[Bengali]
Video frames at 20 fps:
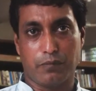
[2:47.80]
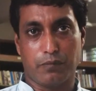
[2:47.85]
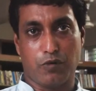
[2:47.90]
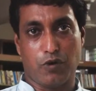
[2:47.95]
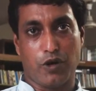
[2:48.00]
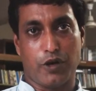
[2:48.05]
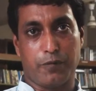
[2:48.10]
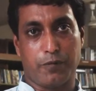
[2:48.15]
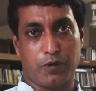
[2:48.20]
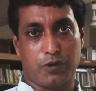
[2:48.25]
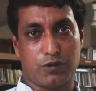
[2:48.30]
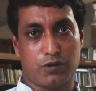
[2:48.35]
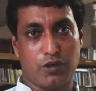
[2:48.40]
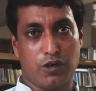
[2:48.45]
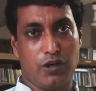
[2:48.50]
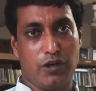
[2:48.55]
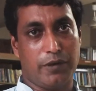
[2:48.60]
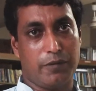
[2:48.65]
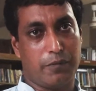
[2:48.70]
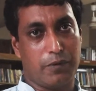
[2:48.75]
বইপত্র
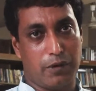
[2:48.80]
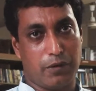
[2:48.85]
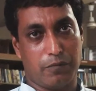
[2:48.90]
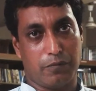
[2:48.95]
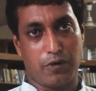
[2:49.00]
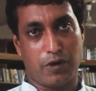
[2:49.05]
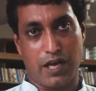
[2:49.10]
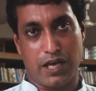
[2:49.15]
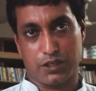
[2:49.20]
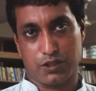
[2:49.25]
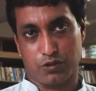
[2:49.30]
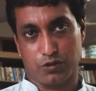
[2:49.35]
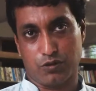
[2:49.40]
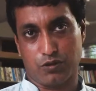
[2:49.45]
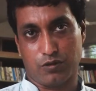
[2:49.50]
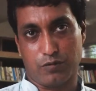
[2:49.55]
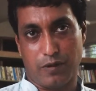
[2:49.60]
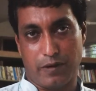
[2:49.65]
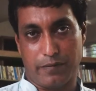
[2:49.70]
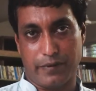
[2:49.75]
পড়ার
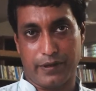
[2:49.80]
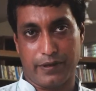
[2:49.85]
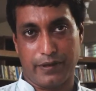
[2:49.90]
সুযোগ পাবে